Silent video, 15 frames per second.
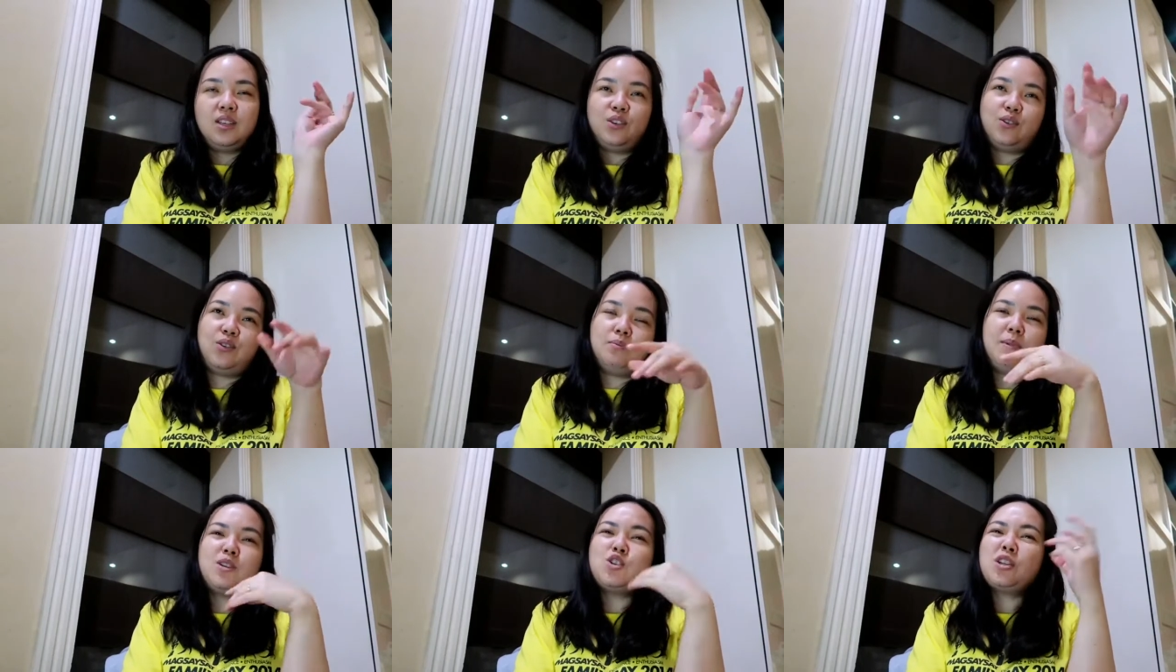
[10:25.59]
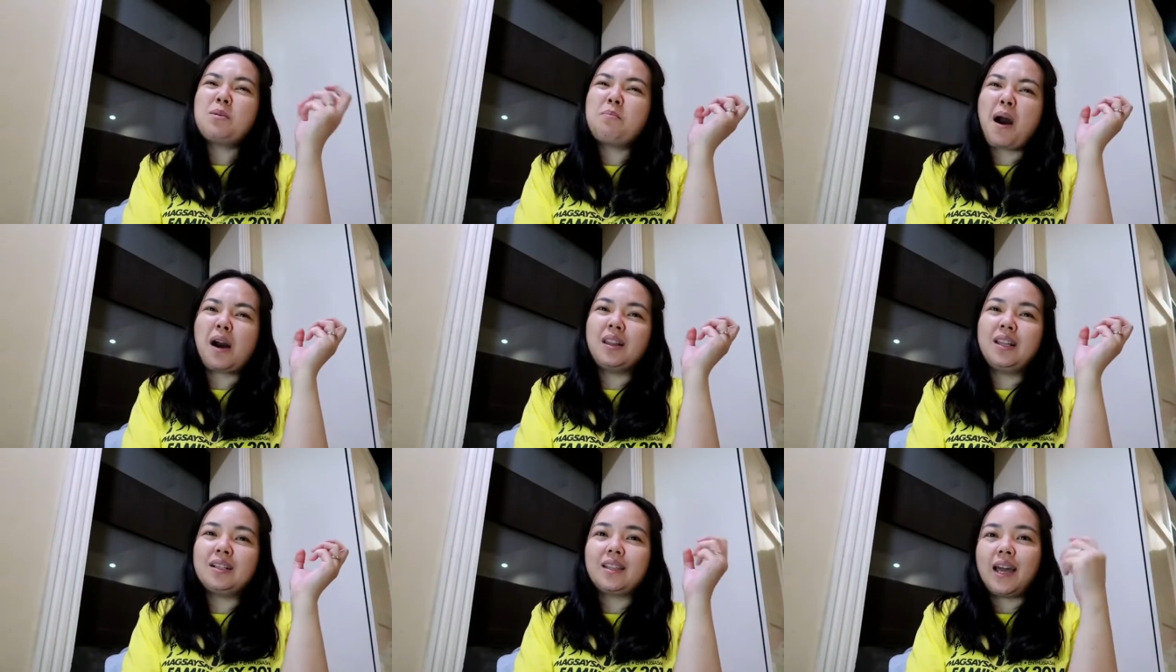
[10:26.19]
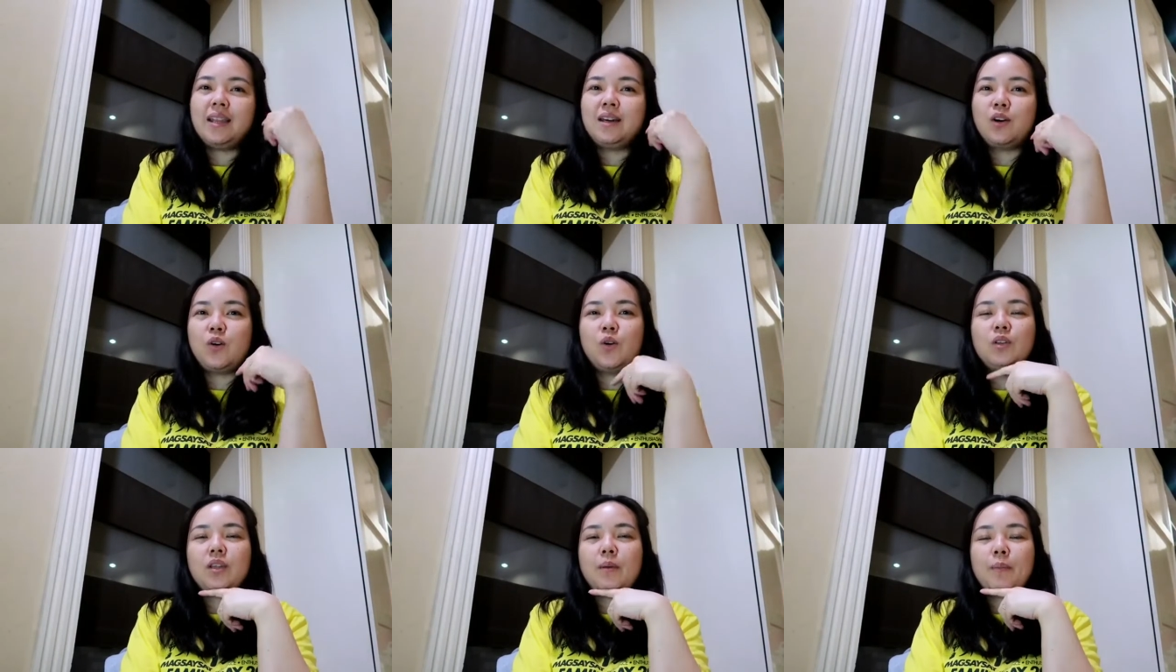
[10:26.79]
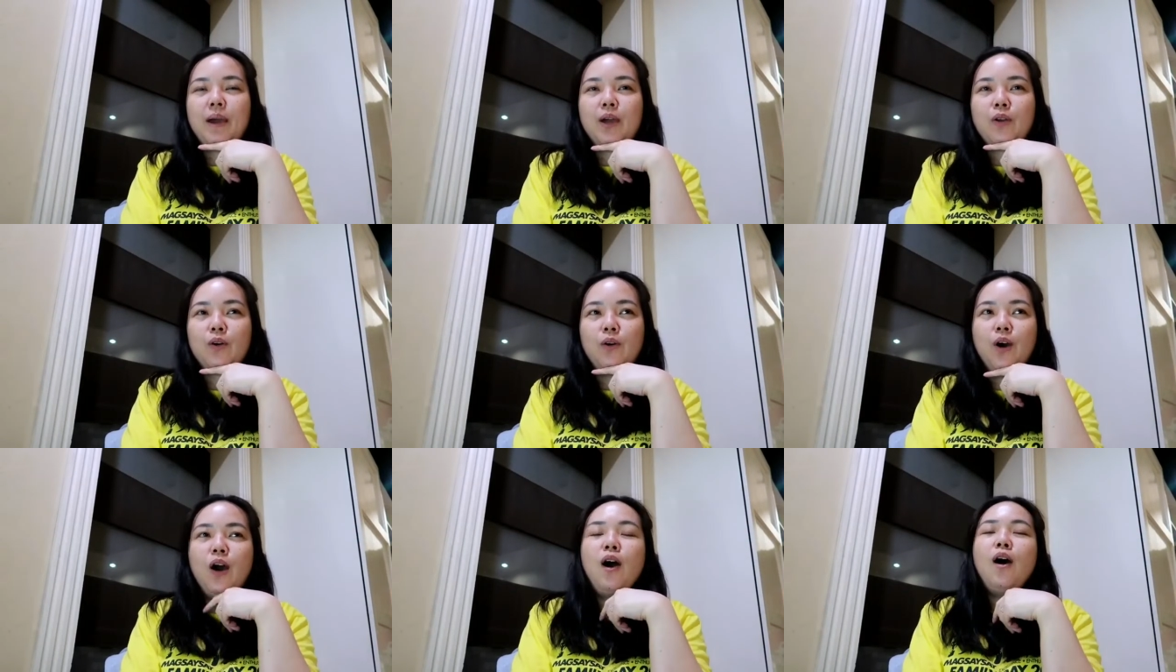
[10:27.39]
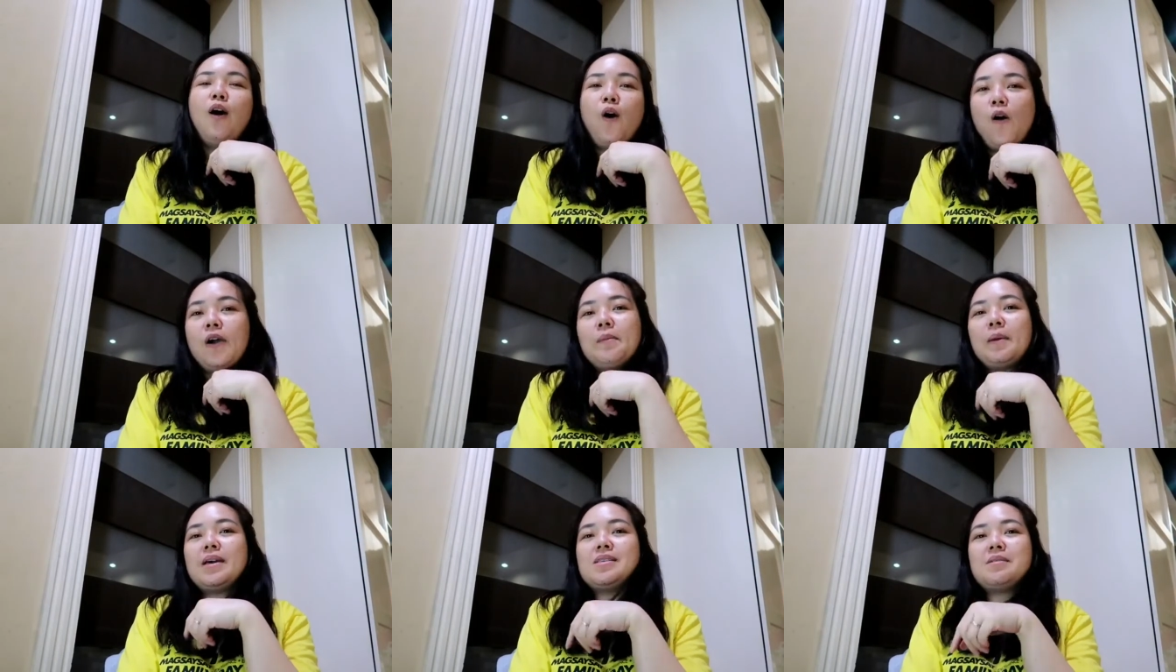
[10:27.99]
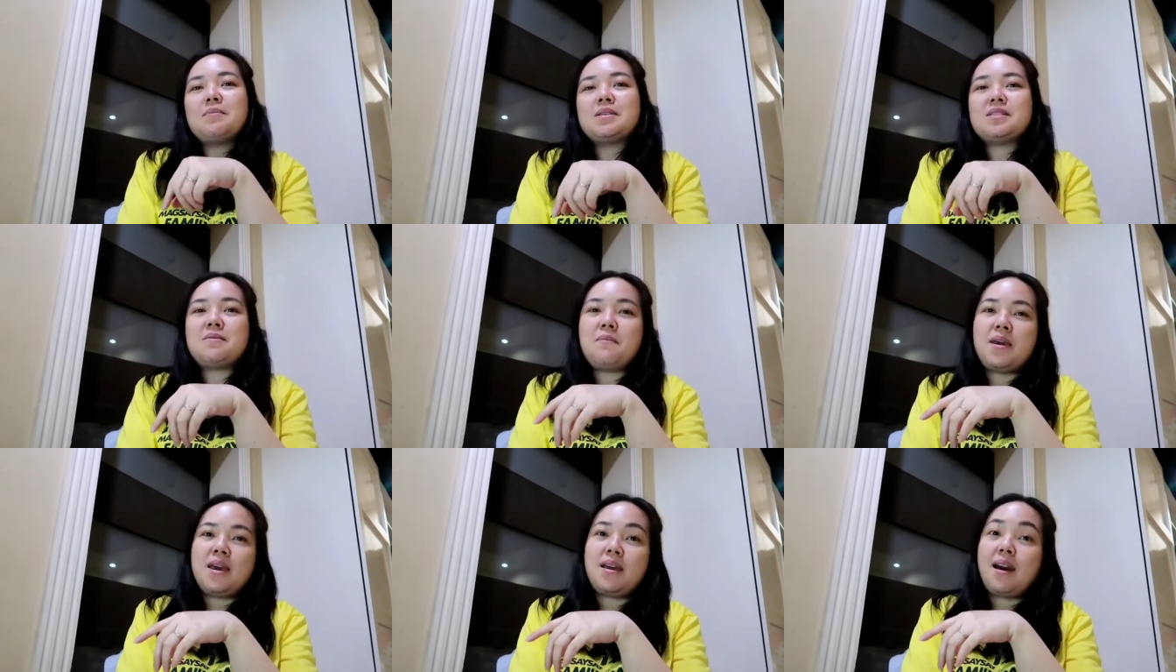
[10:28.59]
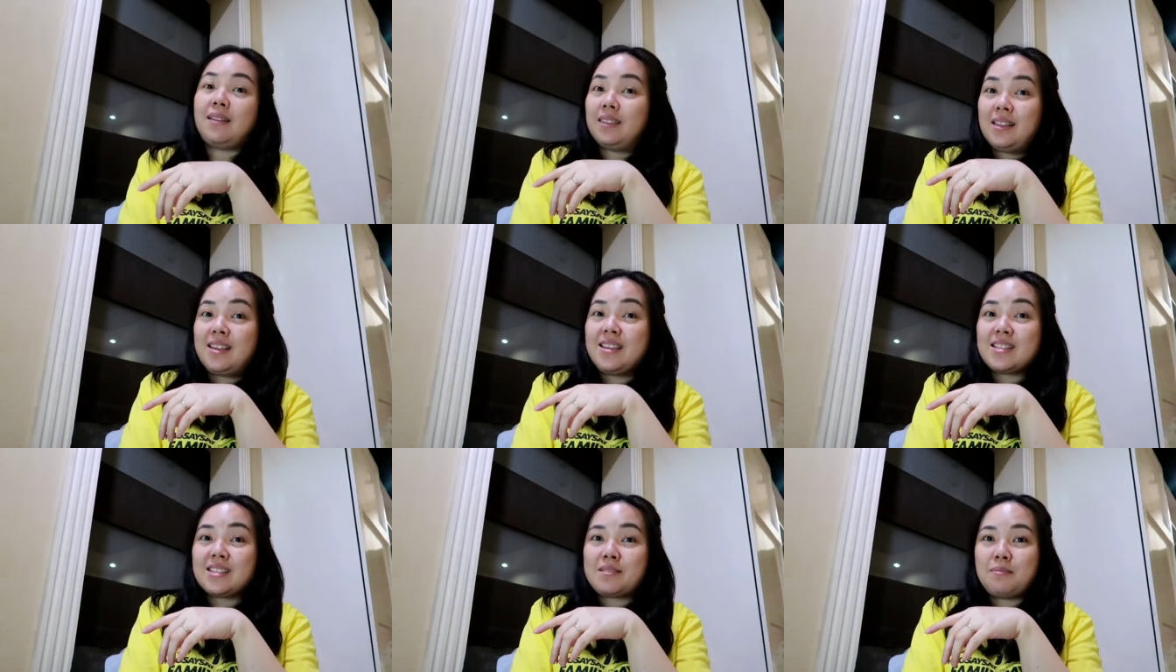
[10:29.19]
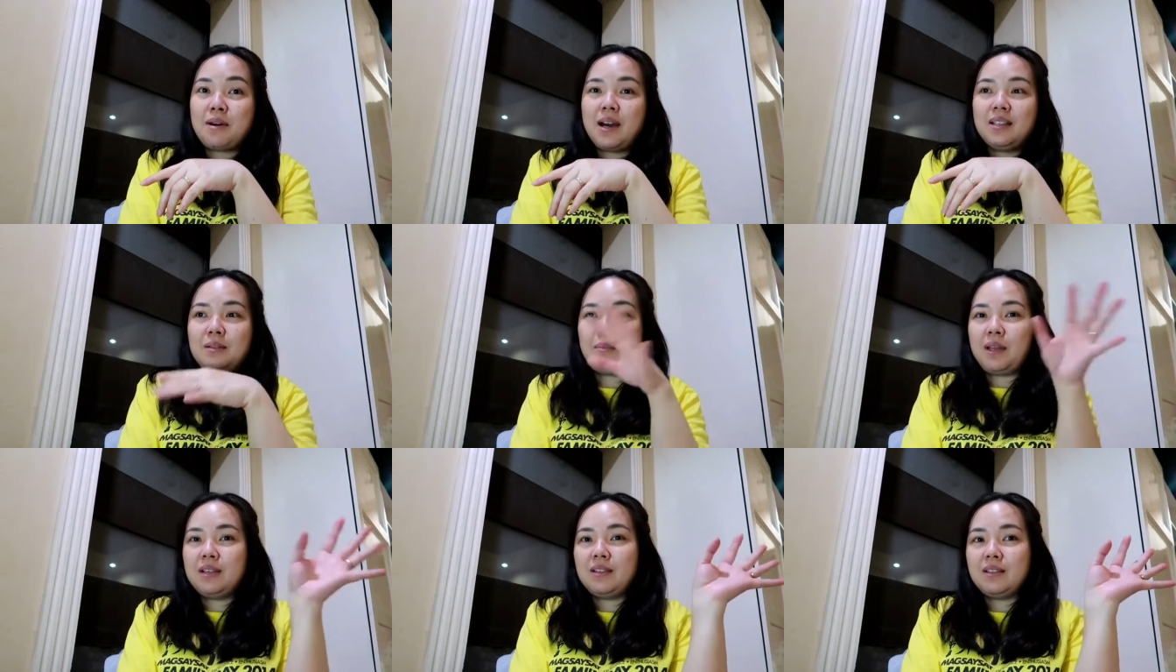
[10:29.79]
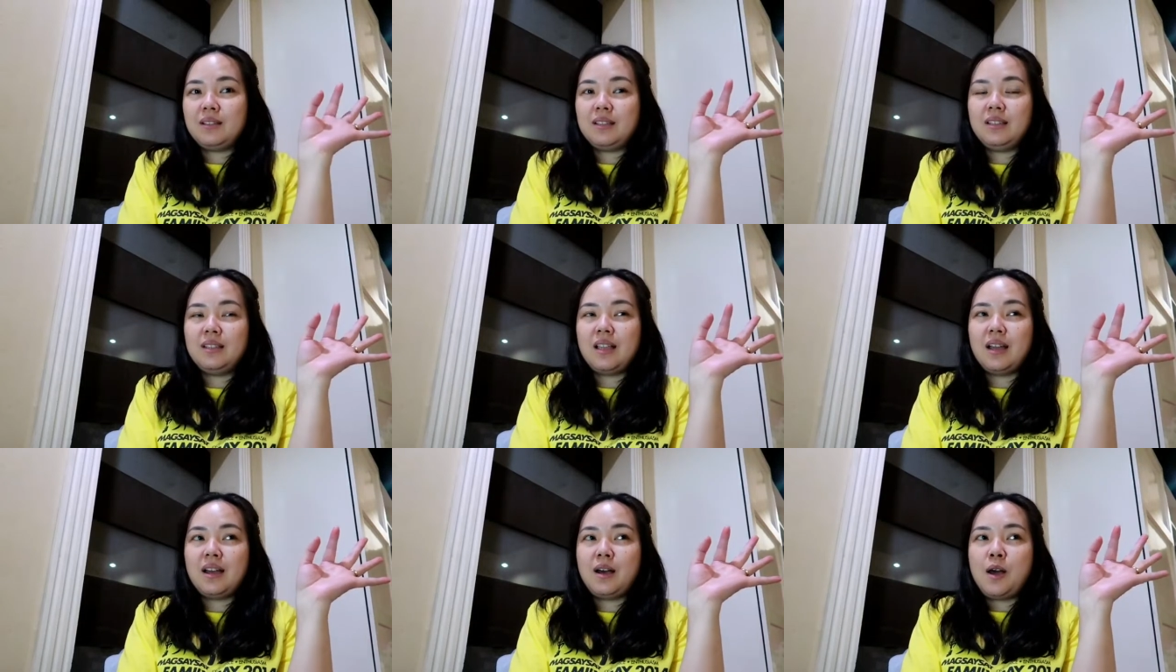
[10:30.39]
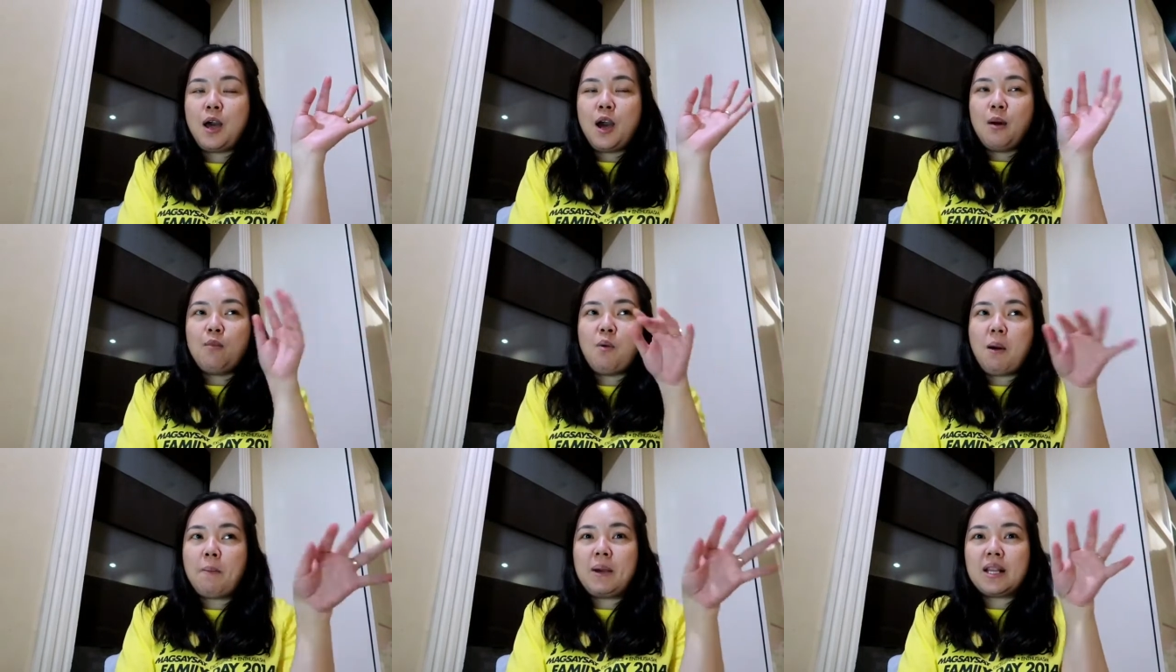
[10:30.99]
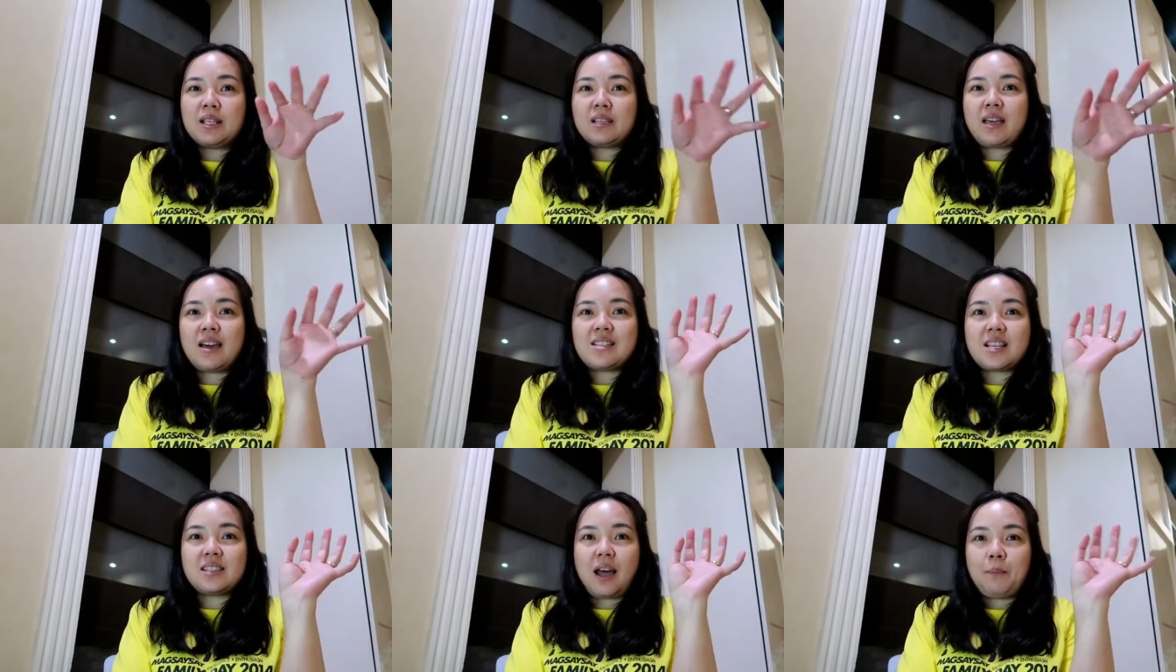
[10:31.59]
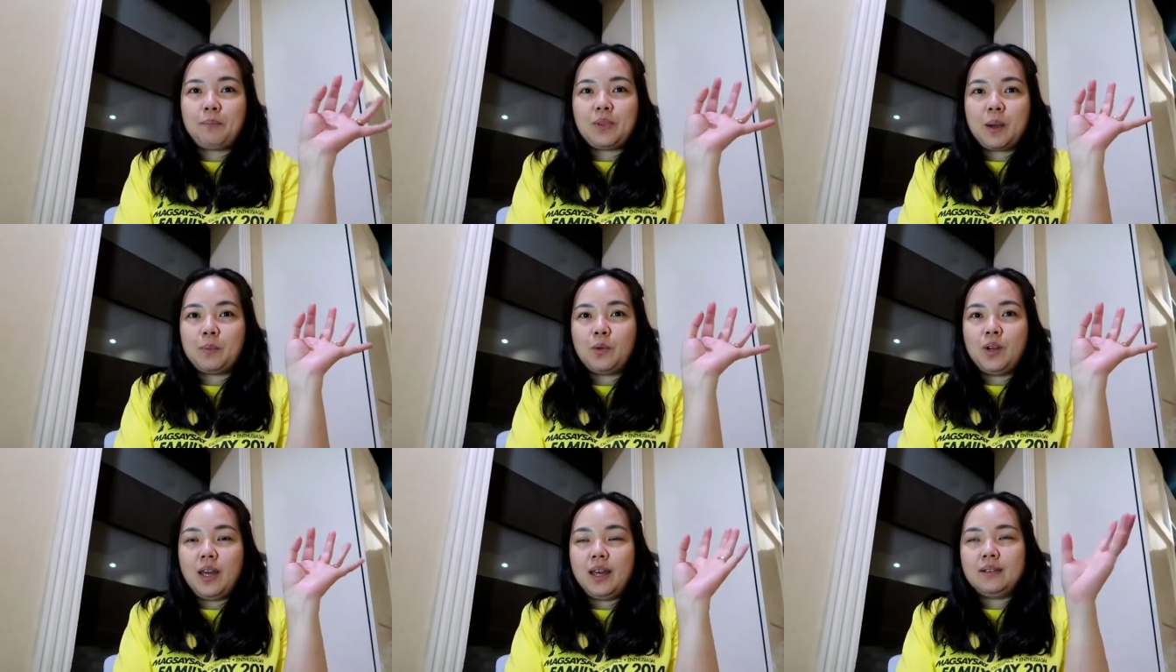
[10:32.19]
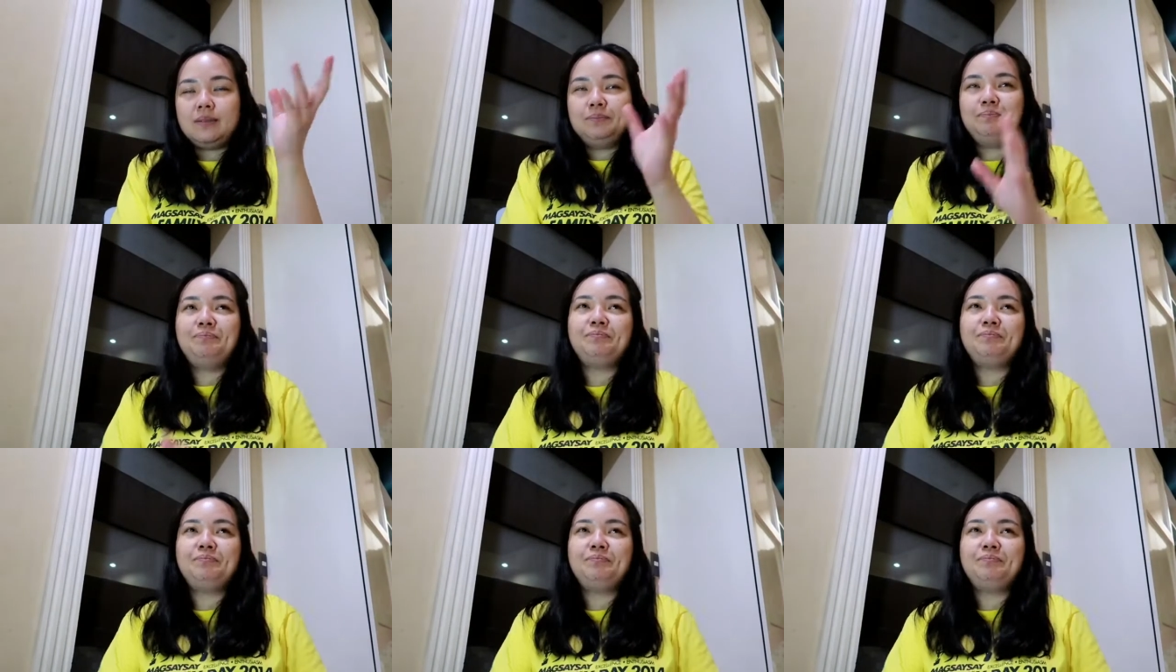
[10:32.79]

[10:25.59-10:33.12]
Yun. Medyo nagbaka lang tayo ng konti, pero okay pa rin naman si Bea at least, diba? Hindi pa rin na, na bumabalik na tayo sa top-top ulit.